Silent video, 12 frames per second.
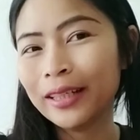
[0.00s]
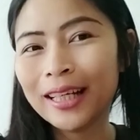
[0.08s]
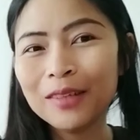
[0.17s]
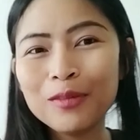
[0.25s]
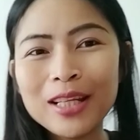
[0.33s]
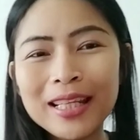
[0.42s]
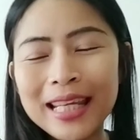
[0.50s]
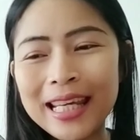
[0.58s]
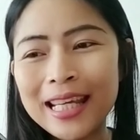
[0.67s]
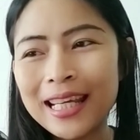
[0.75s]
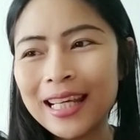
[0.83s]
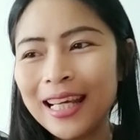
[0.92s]
นะคะ วันนี้
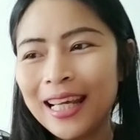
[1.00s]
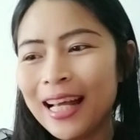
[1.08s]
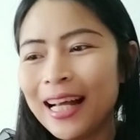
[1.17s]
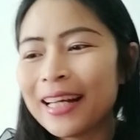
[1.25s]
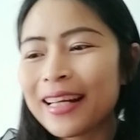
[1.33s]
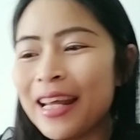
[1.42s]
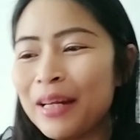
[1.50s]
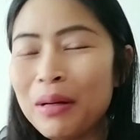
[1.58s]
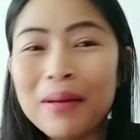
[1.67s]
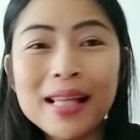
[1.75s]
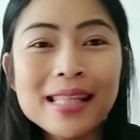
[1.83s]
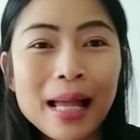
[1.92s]
เรทประ
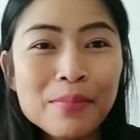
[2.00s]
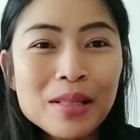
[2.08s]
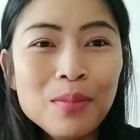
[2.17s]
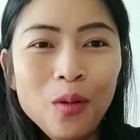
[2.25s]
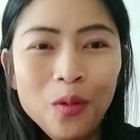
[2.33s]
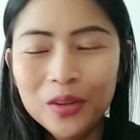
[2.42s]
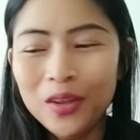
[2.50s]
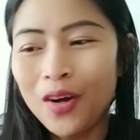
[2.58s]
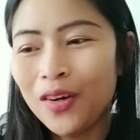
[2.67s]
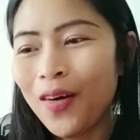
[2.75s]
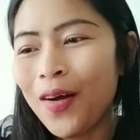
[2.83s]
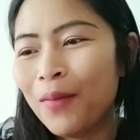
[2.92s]
มาณ 36เนาะ
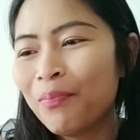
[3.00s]
ก็